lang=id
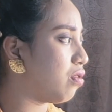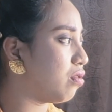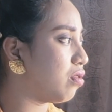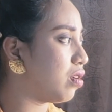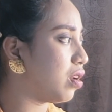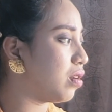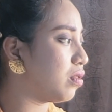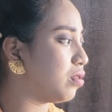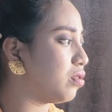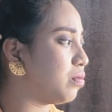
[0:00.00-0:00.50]

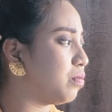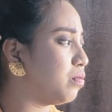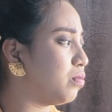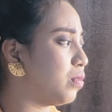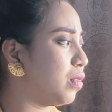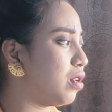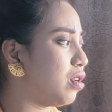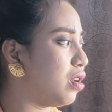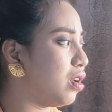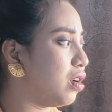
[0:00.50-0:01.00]
konen
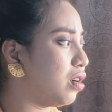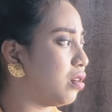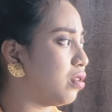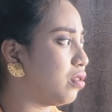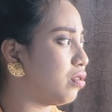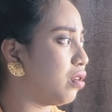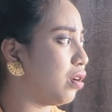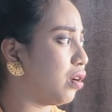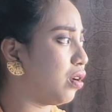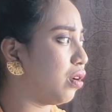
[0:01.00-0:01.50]
beling
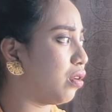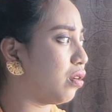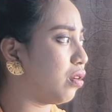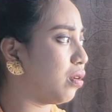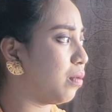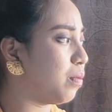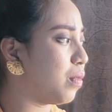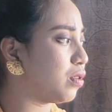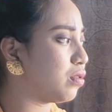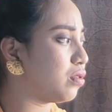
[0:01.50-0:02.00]
gede
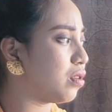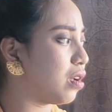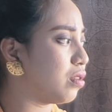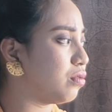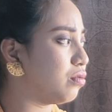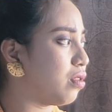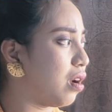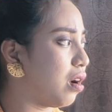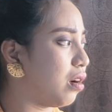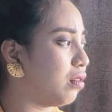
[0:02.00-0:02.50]
kene
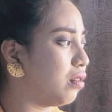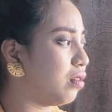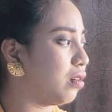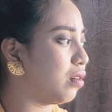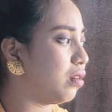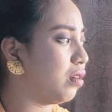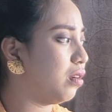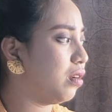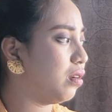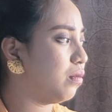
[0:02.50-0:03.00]
basang cang
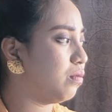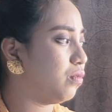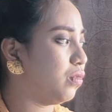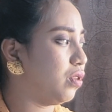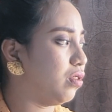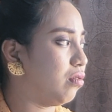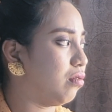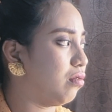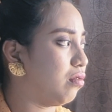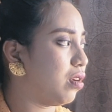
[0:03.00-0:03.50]
eh.
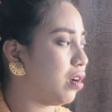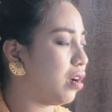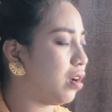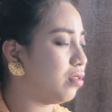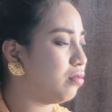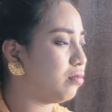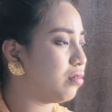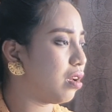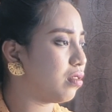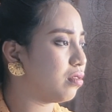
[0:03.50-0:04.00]
milah
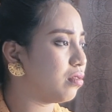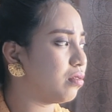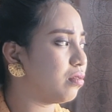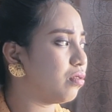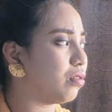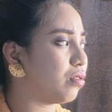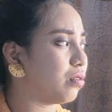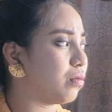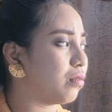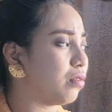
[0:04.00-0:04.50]
cang
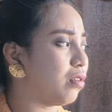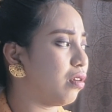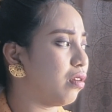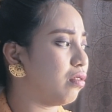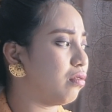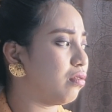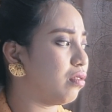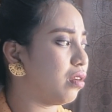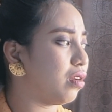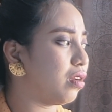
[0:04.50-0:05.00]
or
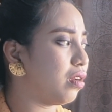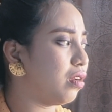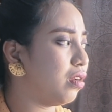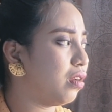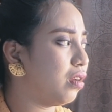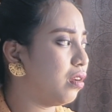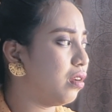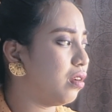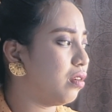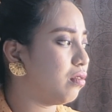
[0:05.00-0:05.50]
kene
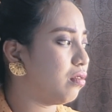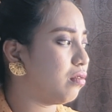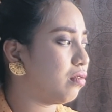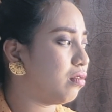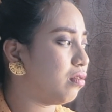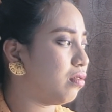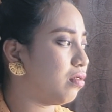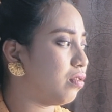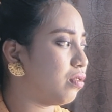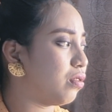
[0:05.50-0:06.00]

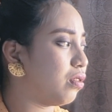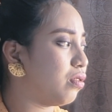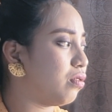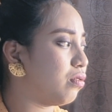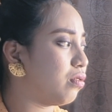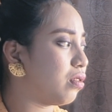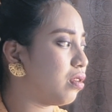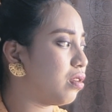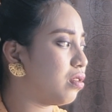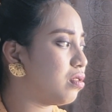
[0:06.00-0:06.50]
eh,
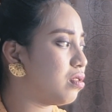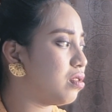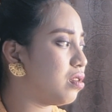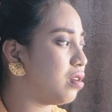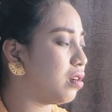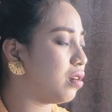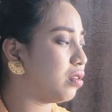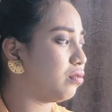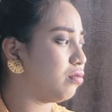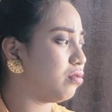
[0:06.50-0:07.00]
oren-oren lia